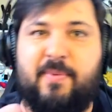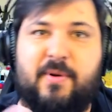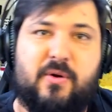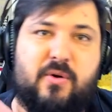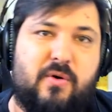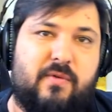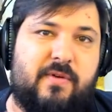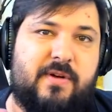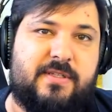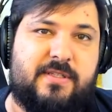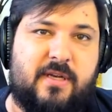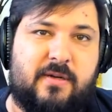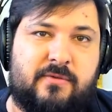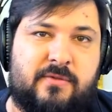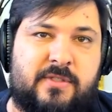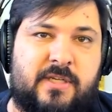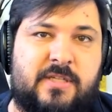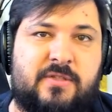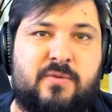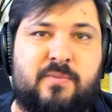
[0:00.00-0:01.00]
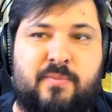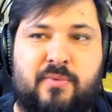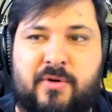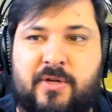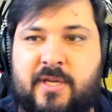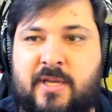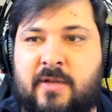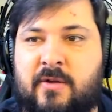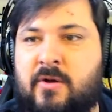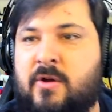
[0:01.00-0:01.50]
para conversar com vocês um
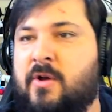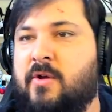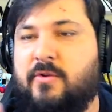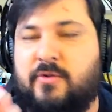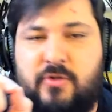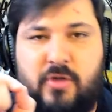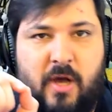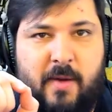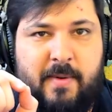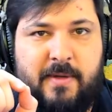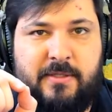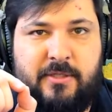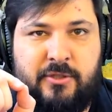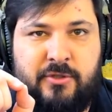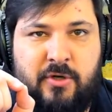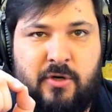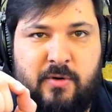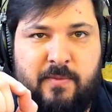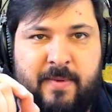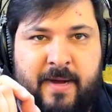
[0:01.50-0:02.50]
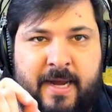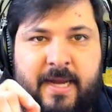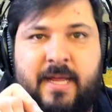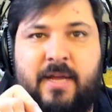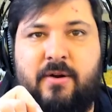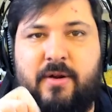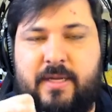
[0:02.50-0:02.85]
pouquinho sobre esse jogo maneiro